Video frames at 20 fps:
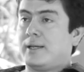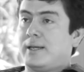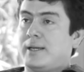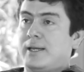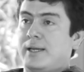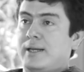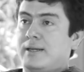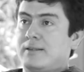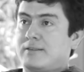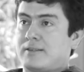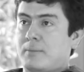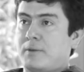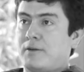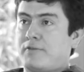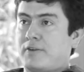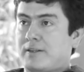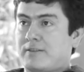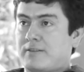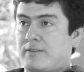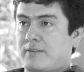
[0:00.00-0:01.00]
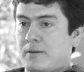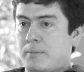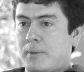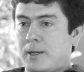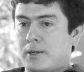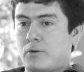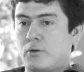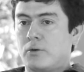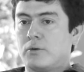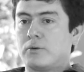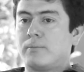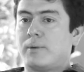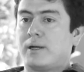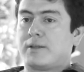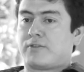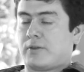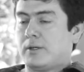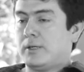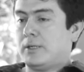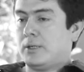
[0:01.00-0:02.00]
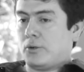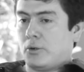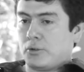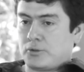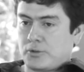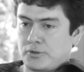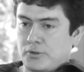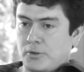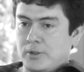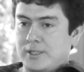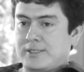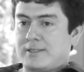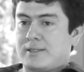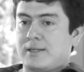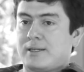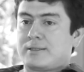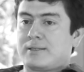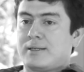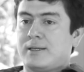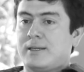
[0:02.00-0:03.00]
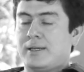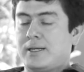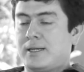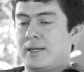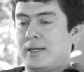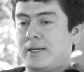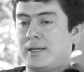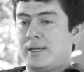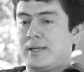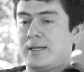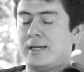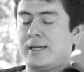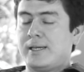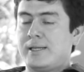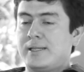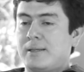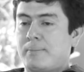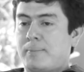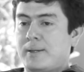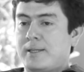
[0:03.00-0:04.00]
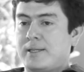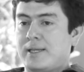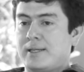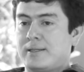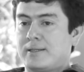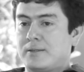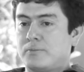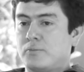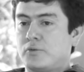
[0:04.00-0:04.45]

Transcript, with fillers: eh, el ensamble francés El Balcón, más otros solistas independientes,